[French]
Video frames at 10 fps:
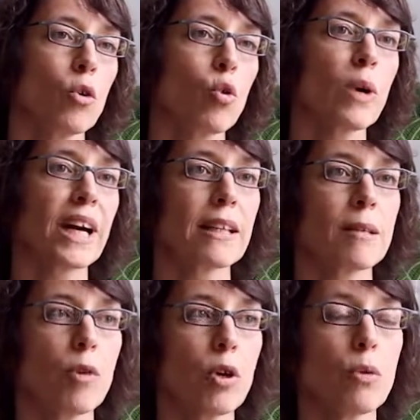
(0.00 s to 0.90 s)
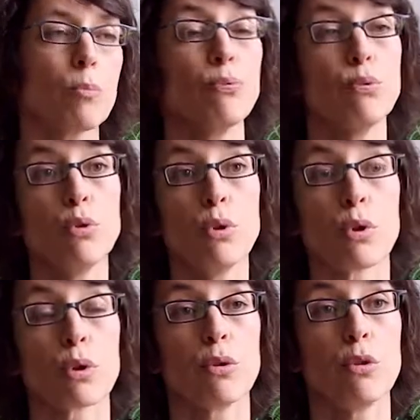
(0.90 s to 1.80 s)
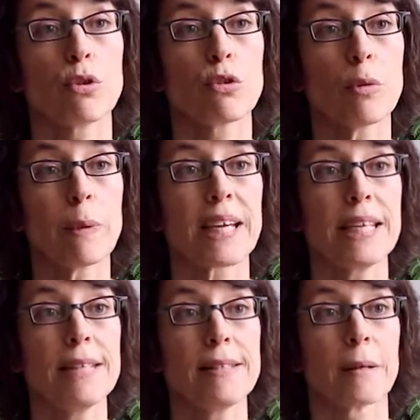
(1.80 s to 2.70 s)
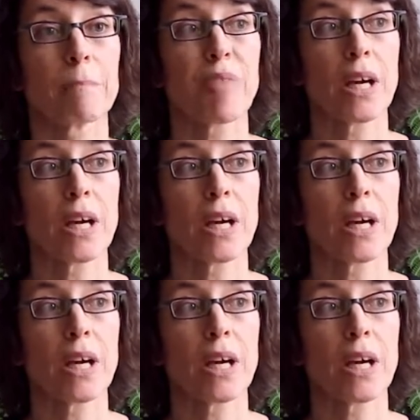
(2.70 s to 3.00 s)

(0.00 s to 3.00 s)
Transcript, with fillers: concrètement, pour une entreprise